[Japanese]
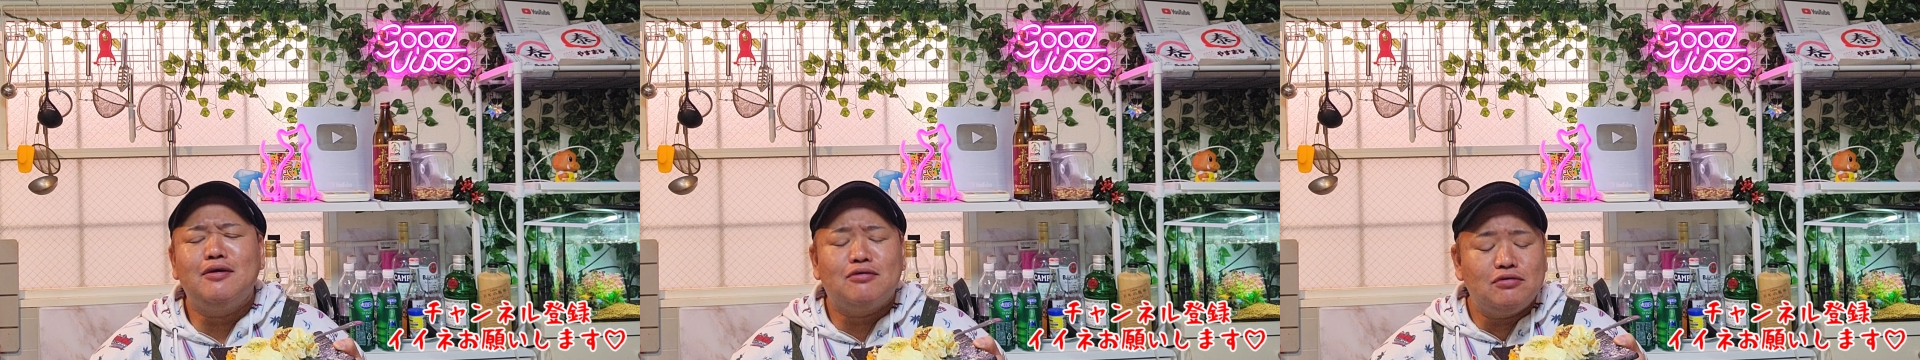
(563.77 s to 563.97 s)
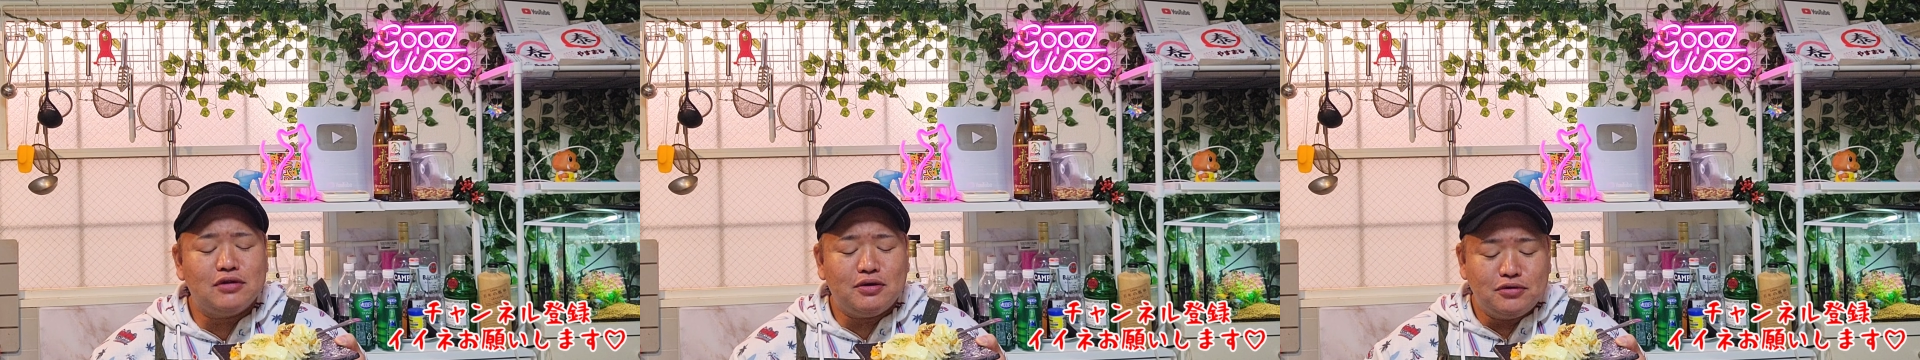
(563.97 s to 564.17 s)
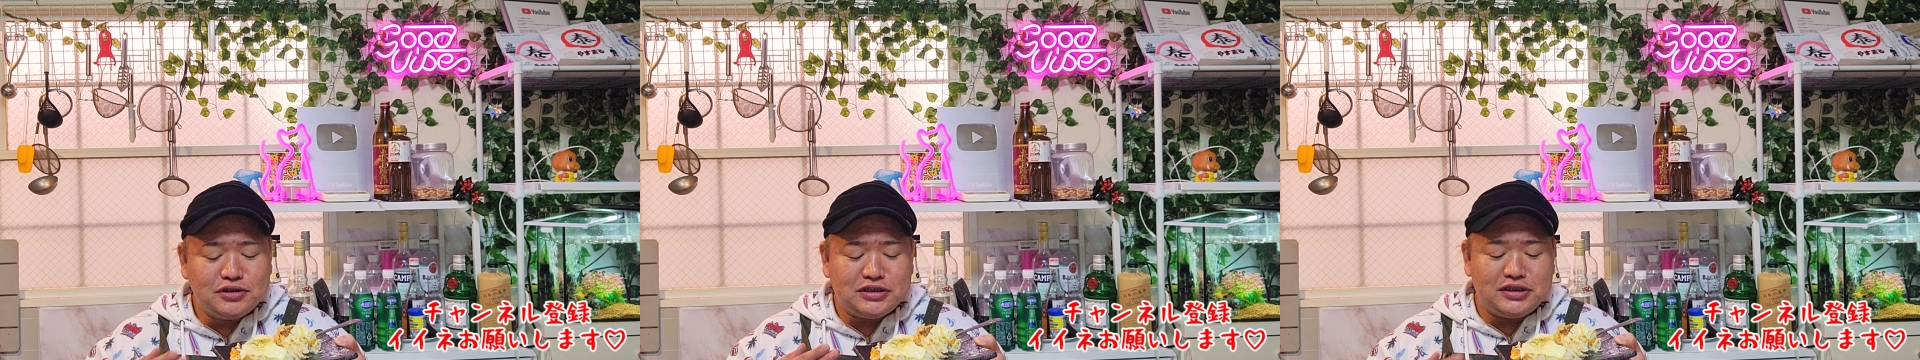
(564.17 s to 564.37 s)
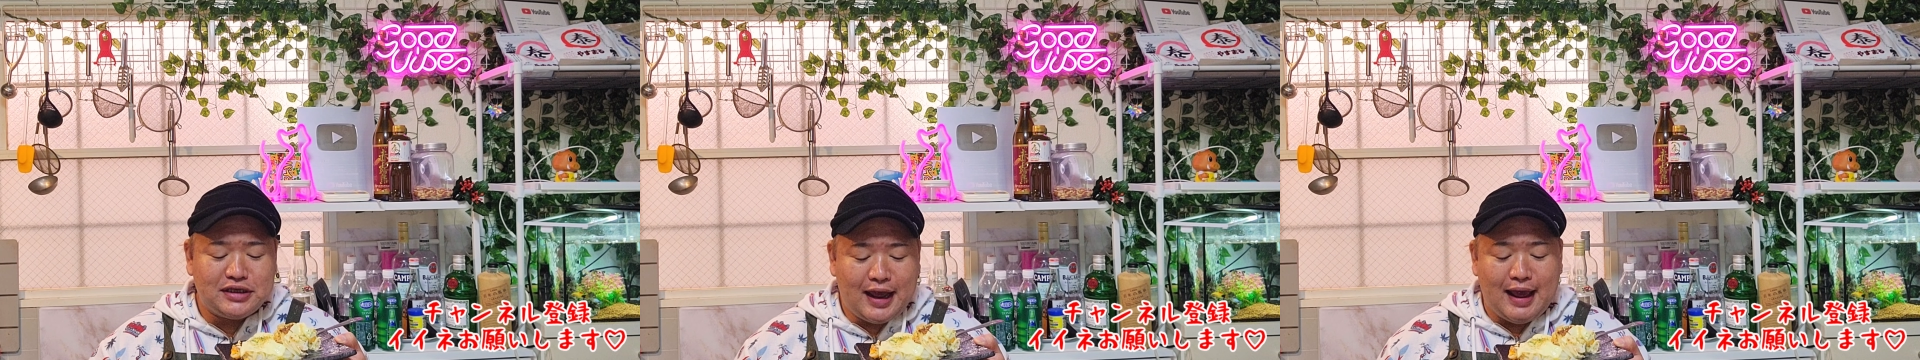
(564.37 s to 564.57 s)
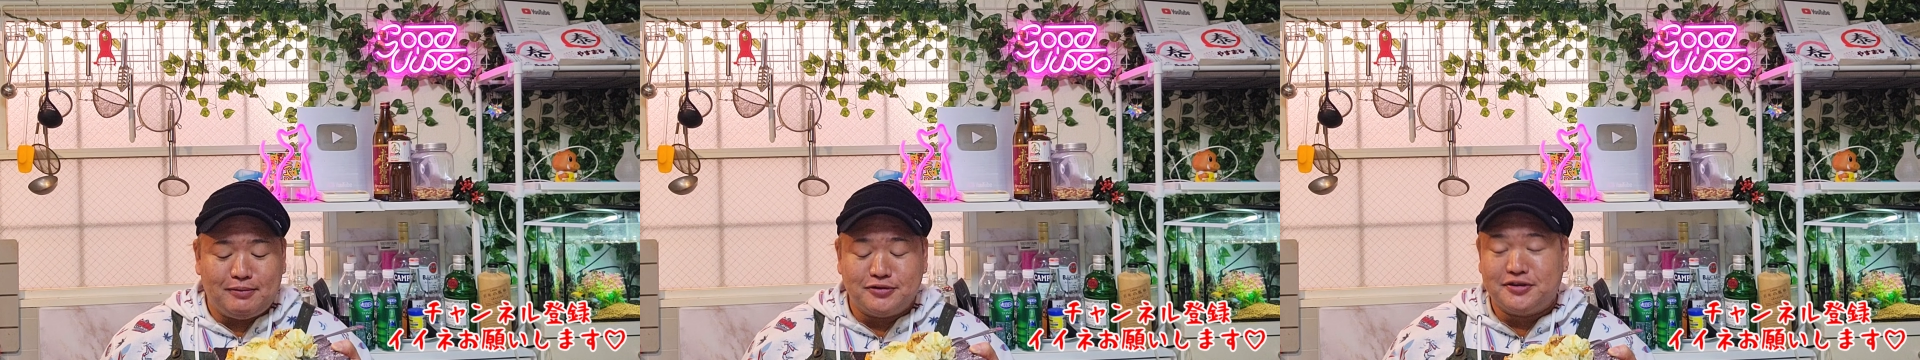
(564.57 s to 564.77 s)
高に美味しいん
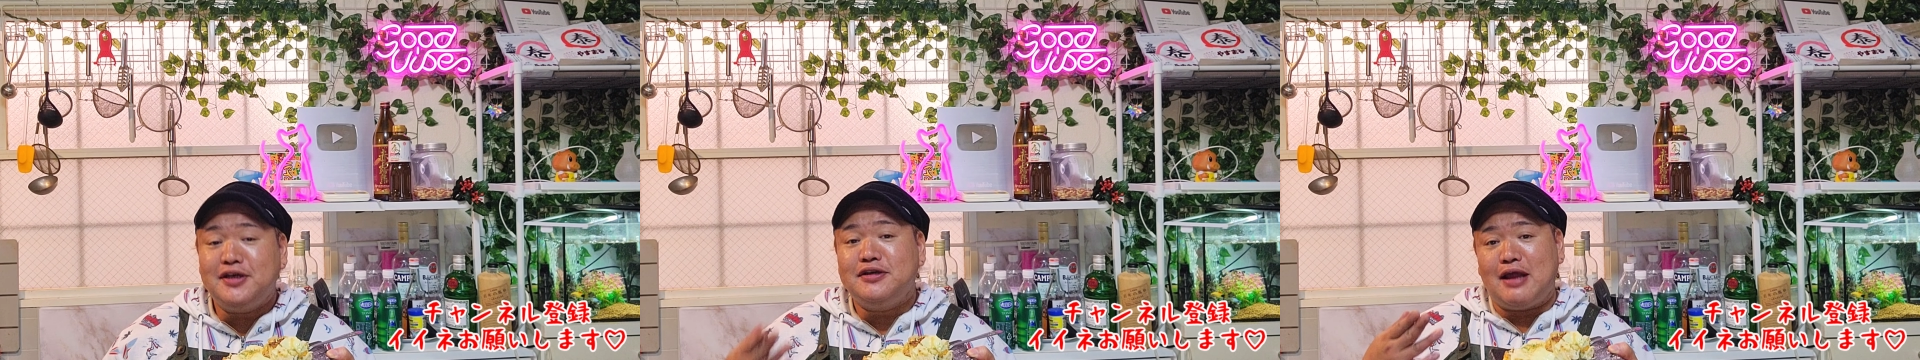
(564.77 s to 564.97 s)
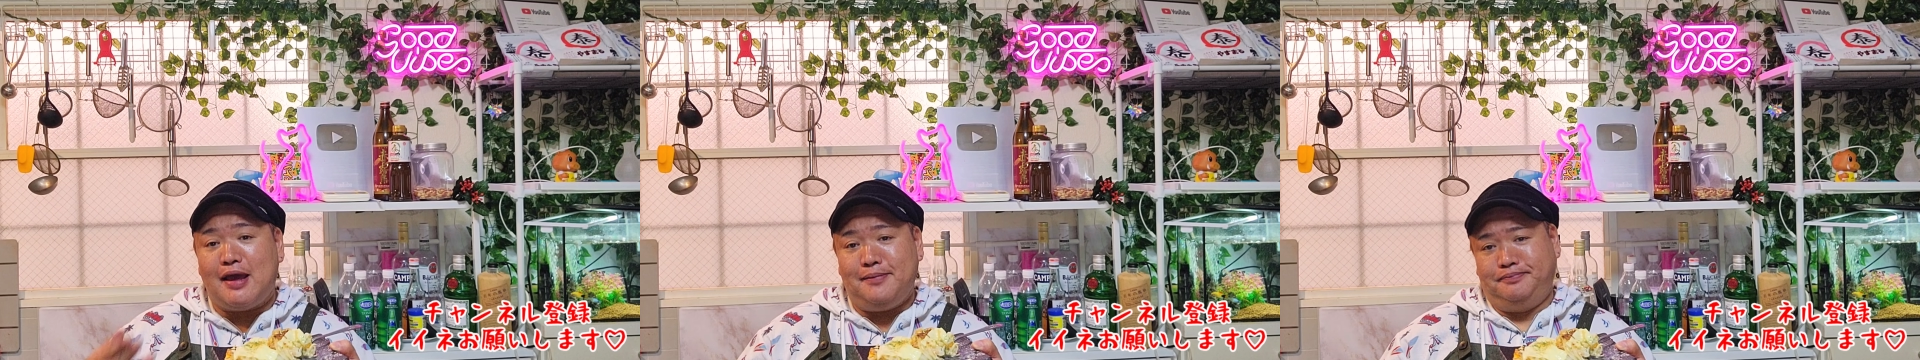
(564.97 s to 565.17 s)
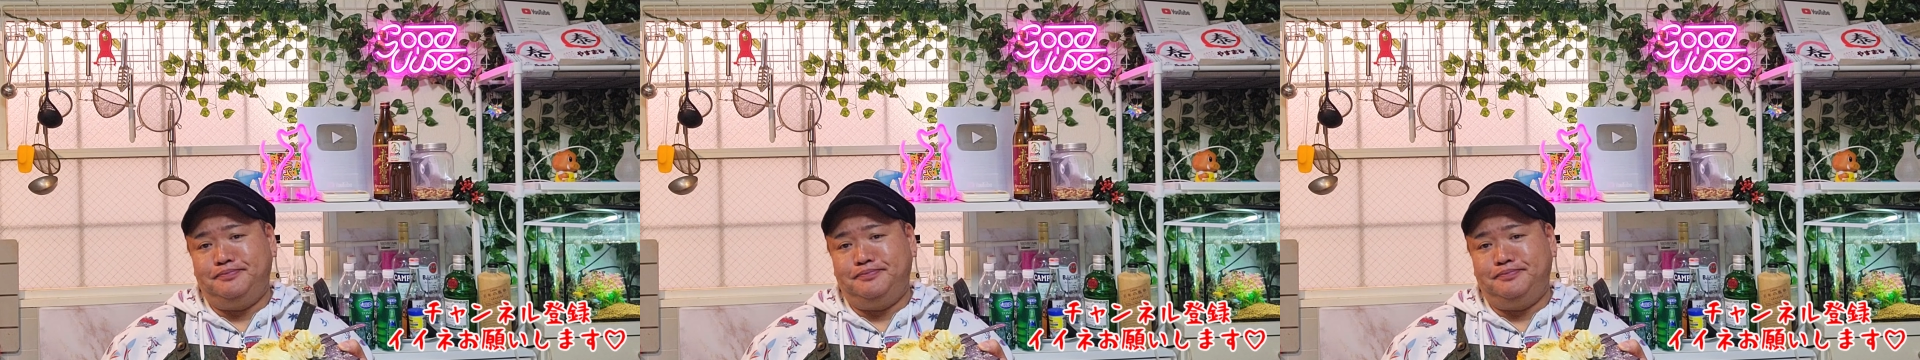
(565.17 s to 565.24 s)
でもうぜひね